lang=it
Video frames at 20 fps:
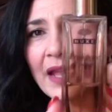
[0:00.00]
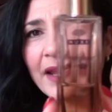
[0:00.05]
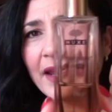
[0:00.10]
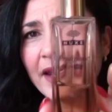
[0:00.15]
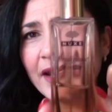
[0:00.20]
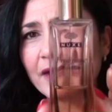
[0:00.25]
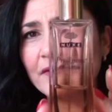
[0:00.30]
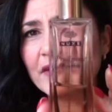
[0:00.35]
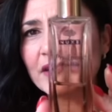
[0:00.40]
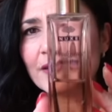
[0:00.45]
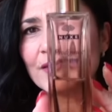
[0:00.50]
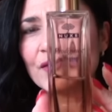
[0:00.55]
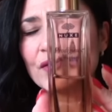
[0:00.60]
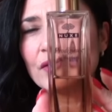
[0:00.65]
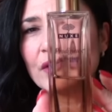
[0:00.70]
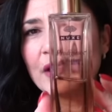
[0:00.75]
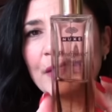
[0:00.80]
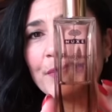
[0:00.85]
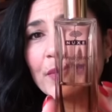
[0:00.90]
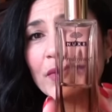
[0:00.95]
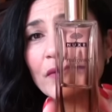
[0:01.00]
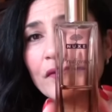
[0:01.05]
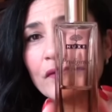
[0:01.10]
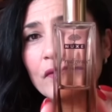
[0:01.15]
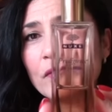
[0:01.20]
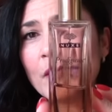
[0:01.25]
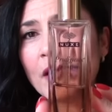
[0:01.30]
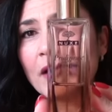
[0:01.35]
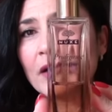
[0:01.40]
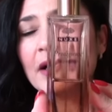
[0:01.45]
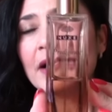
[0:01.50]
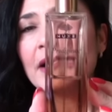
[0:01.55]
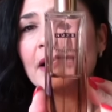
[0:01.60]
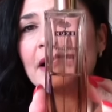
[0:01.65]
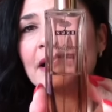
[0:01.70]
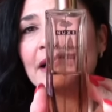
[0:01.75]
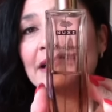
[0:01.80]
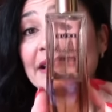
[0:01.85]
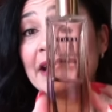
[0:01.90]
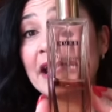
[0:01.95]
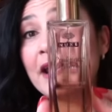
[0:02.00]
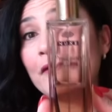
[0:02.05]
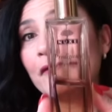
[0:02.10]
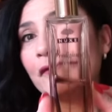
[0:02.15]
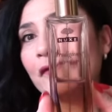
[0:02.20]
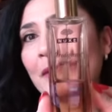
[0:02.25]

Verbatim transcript: che è la versione profumo del